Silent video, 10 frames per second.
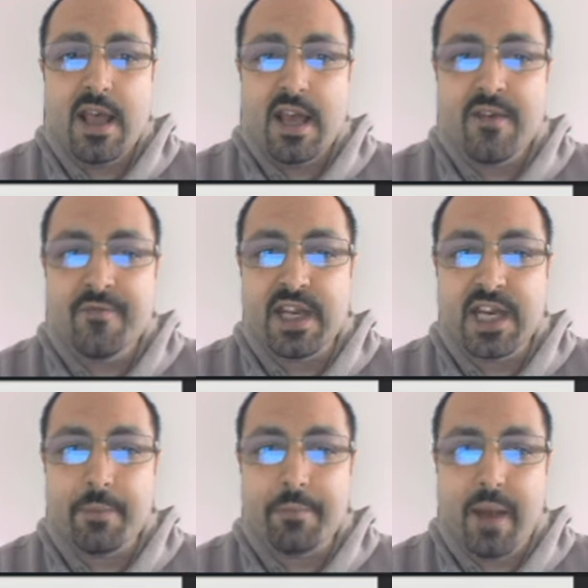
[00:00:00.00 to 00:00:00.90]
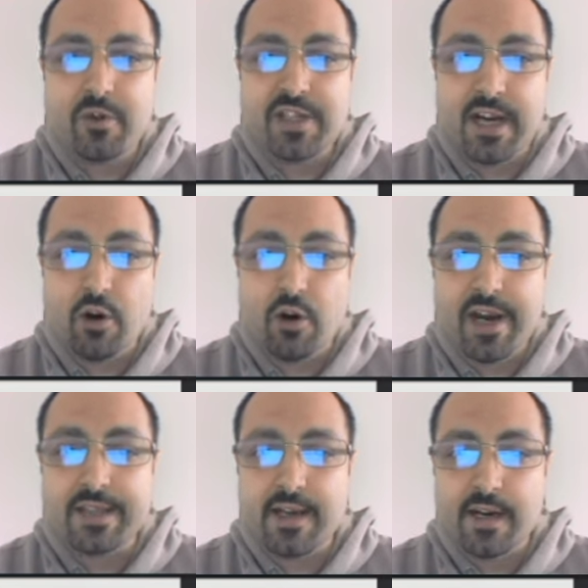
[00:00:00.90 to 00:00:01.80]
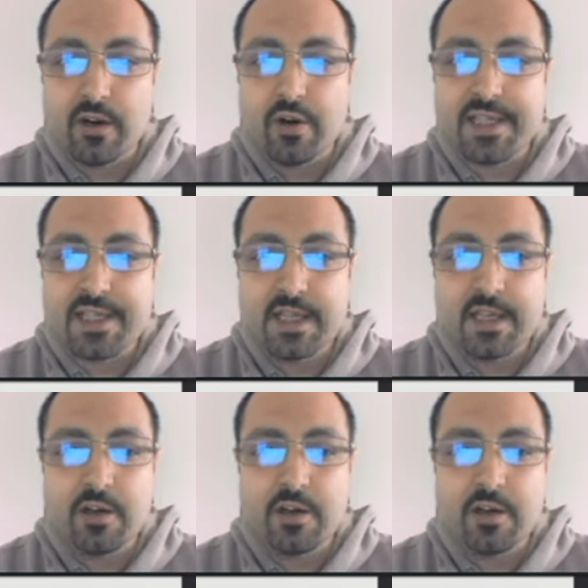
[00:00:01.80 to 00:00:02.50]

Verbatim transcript: Infine abbiamo Dragora, Dragora sì,